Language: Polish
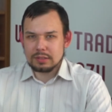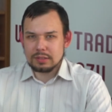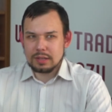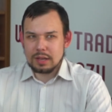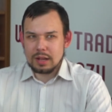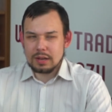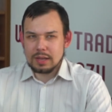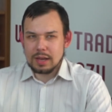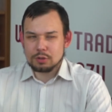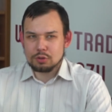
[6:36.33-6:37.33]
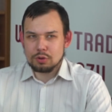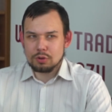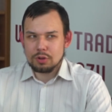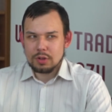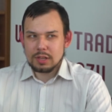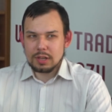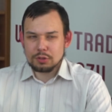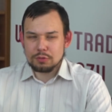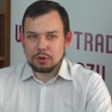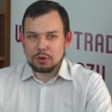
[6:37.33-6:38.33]
e, ale jak, to, jak
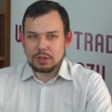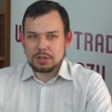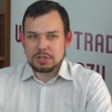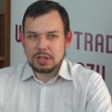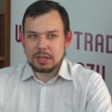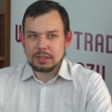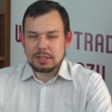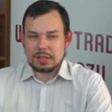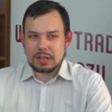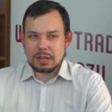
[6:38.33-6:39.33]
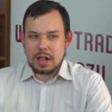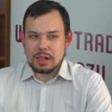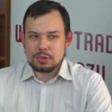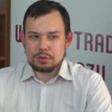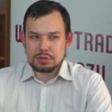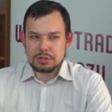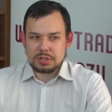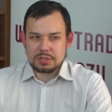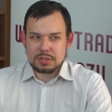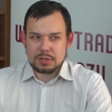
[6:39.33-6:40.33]
to wygląda? Czy dalej ta nielegalność
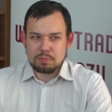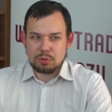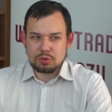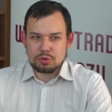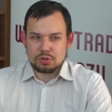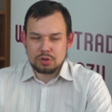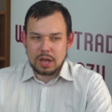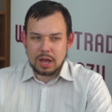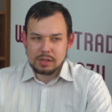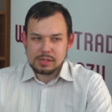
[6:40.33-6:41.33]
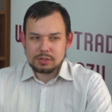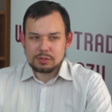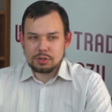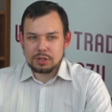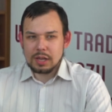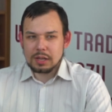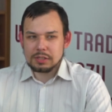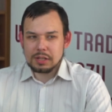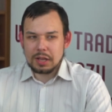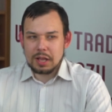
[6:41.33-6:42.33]
jest e, podnoszona? No i jak
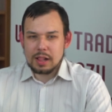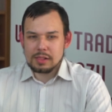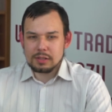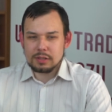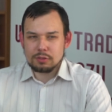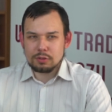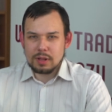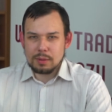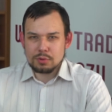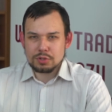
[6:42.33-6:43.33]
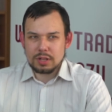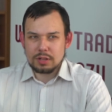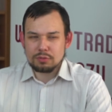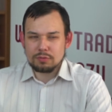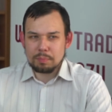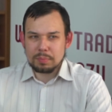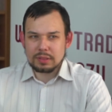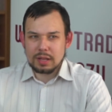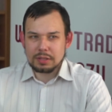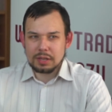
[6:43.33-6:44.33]
nielegalny, to samo się nasuwa
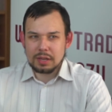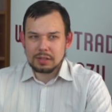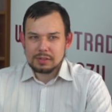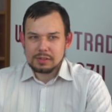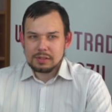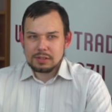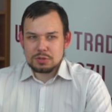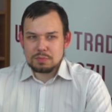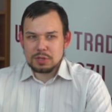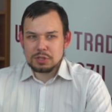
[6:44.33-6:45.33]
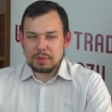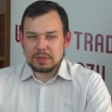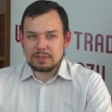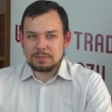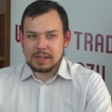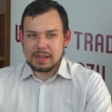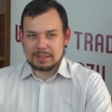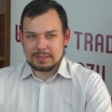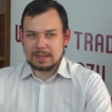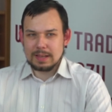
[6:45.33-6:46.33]
pytanie, czy będzie
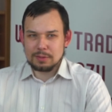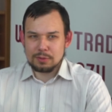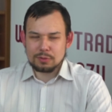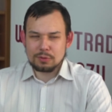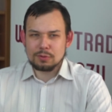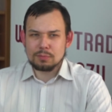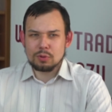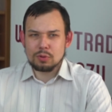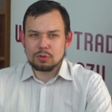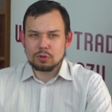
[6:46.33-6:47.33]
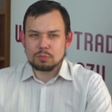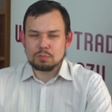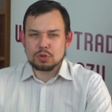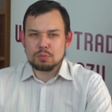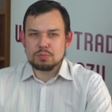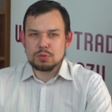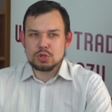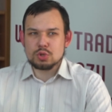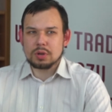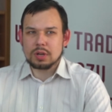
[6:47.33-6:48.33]
pacyfikacja? No to, e, to, to brzmi
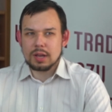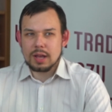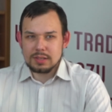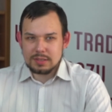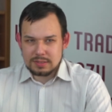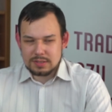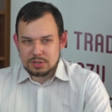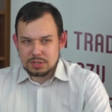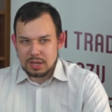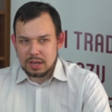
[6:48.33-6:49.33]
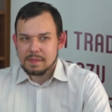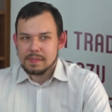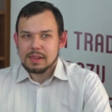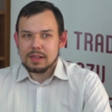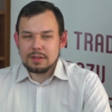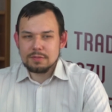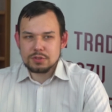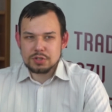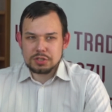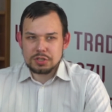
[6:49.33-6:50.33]
surrealistycznie w
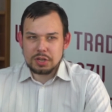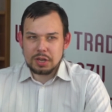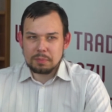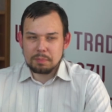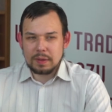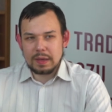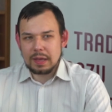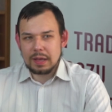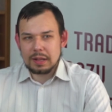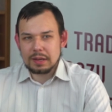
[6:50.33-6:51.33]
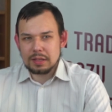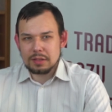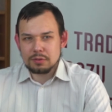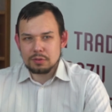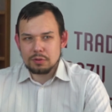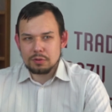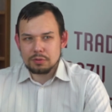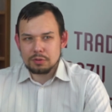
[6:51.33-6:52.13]
trzeciej RP, ale no,